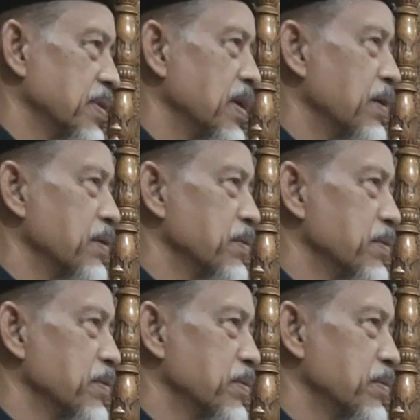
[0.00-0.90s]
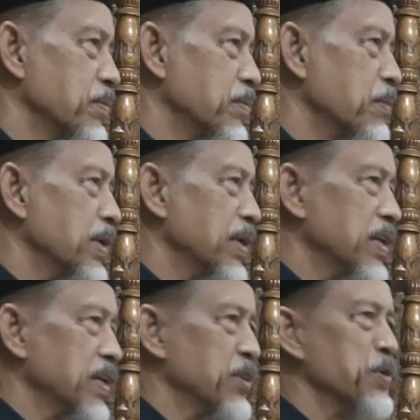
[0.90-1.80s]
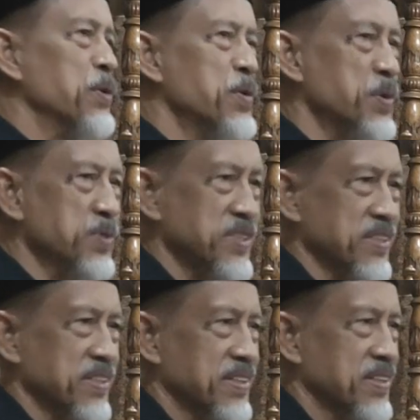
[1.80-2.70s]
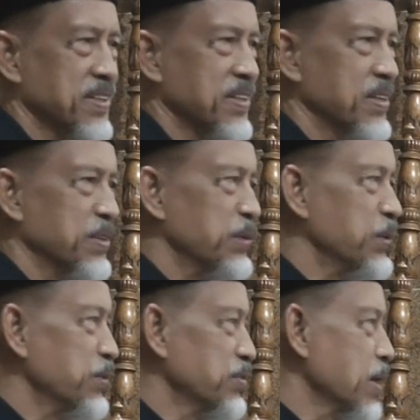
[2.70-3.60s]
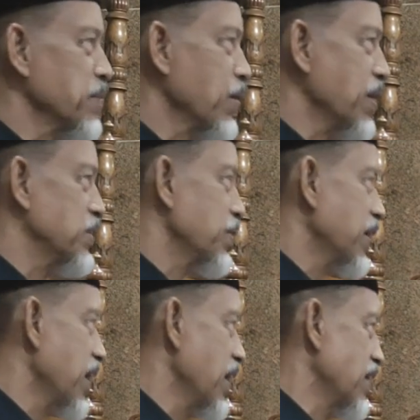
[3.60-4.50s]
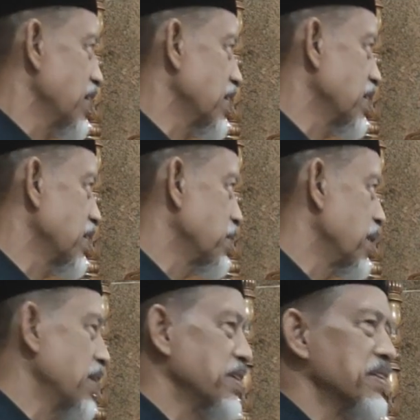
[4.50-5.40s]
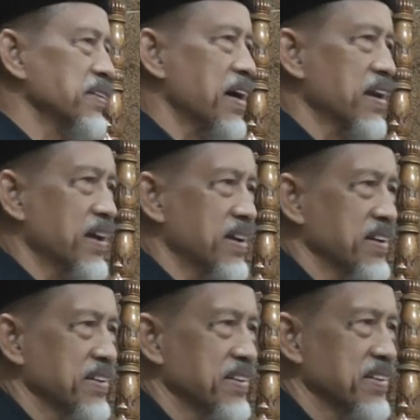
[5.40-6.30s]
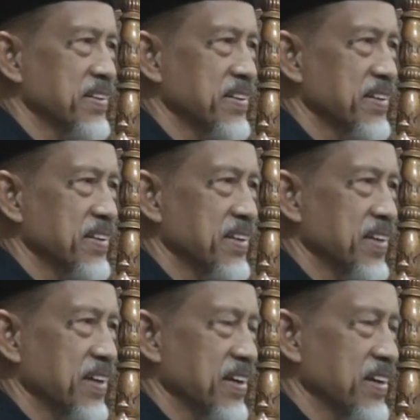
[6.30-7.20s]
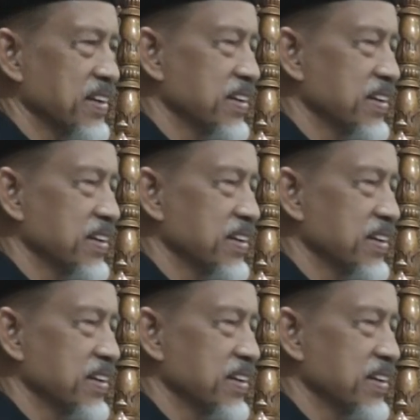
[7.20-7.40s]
yang memiliki junud junud samawati wal ar bala tentara ya